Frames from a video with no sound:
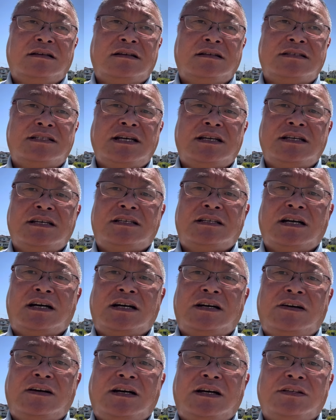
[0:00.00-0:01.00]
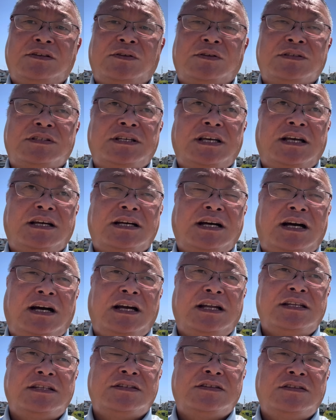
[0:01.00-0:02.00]
ジャニー喜多川の性加
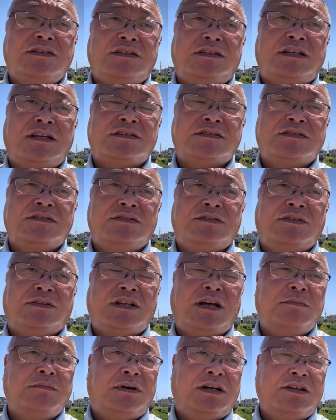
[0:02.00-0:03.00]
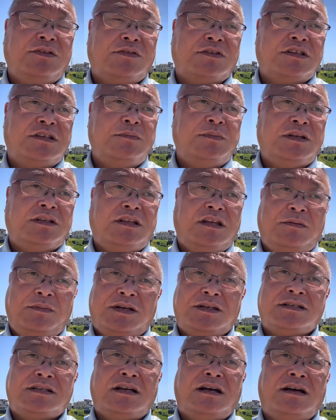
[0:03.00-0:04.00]
害についてずっとだんまりを決めてい
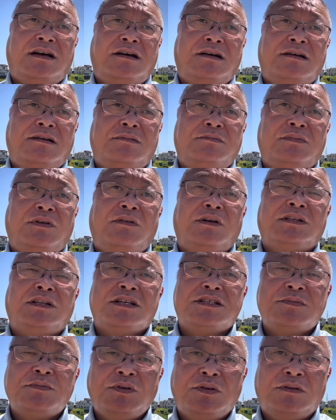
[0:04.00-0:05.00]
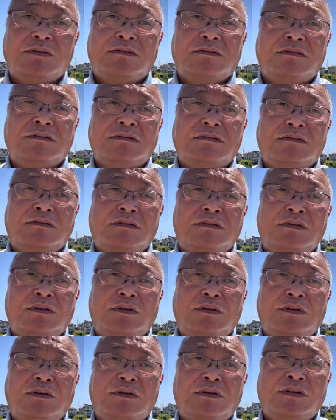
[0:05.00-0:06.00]
ました、まあ、私も
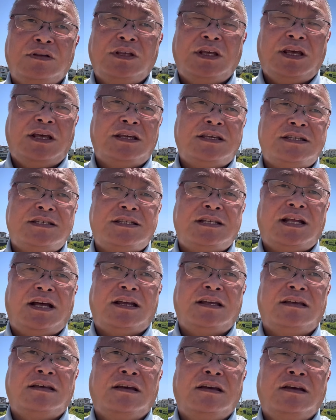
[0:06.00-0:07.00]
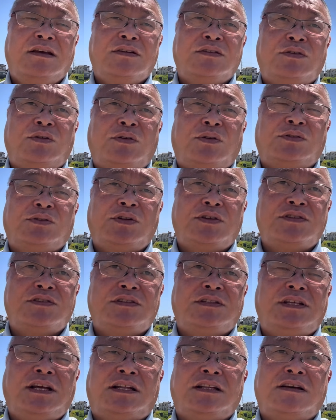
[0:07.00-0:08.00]
現役時代そのことに
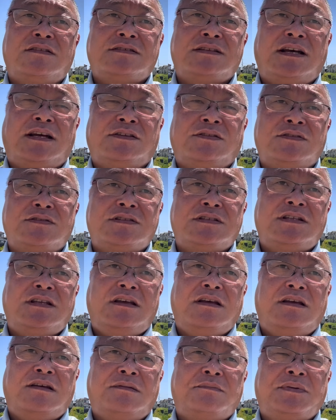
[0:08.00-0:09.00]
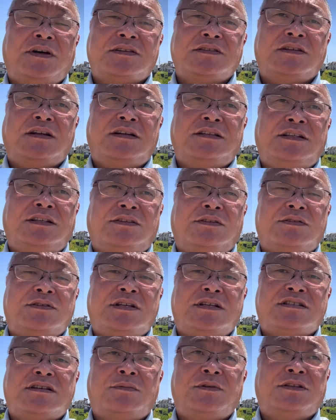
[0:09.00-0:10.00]
ついてアナウンサーとしてパーソナリティとし
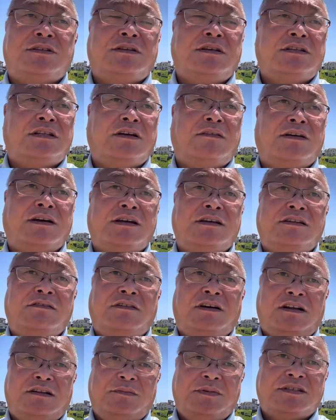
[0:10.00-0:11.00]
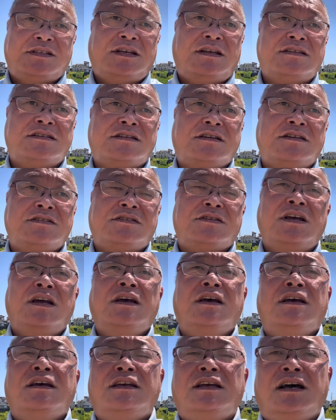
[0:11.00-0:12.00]
て喋っていたわけではありませんしかし
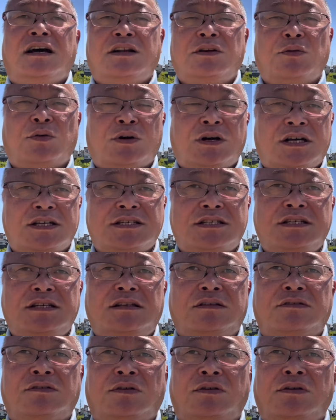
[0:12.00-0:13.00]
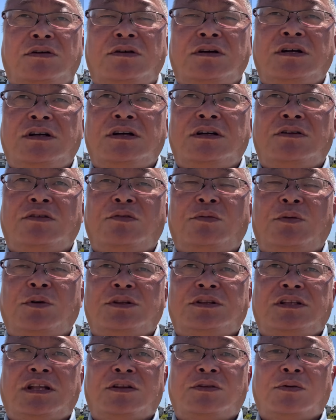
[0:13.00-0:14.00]
やはりおかしいと
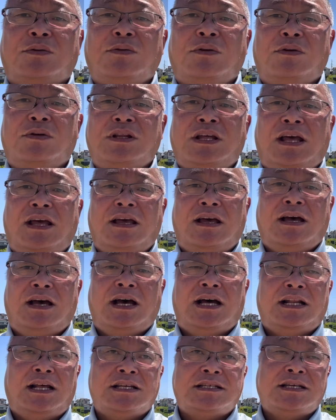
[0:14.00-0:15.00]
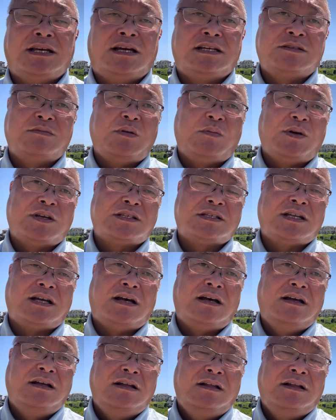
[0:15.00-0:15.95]
思ったところで話し始めました